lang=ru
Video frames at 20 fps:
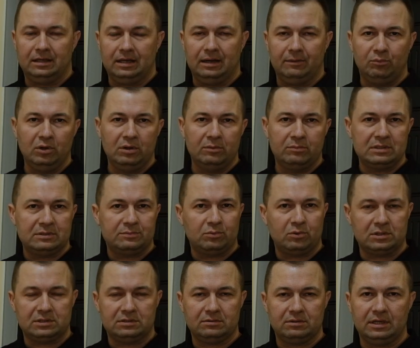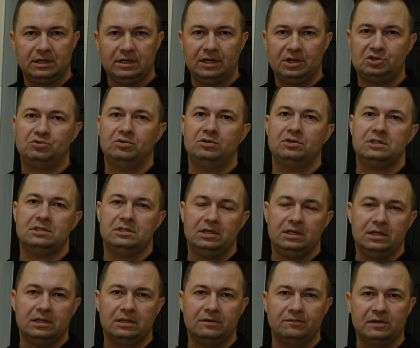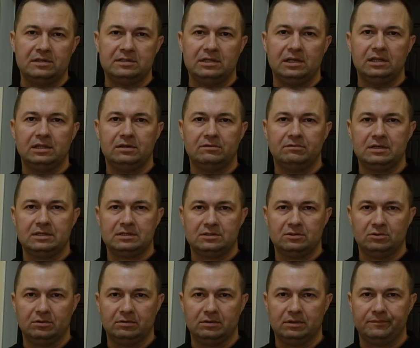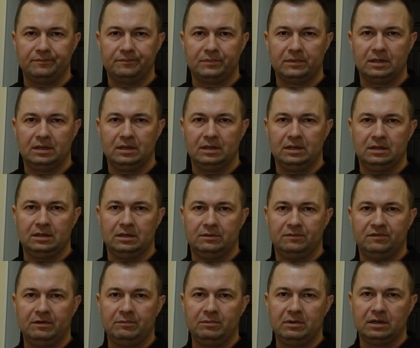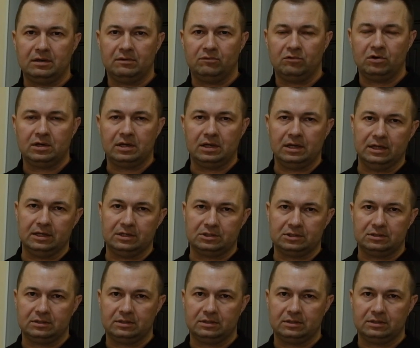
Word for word: Обои мы использовали горячего очистения на флизелиновой основе. Э, фабрика Vogue Collection.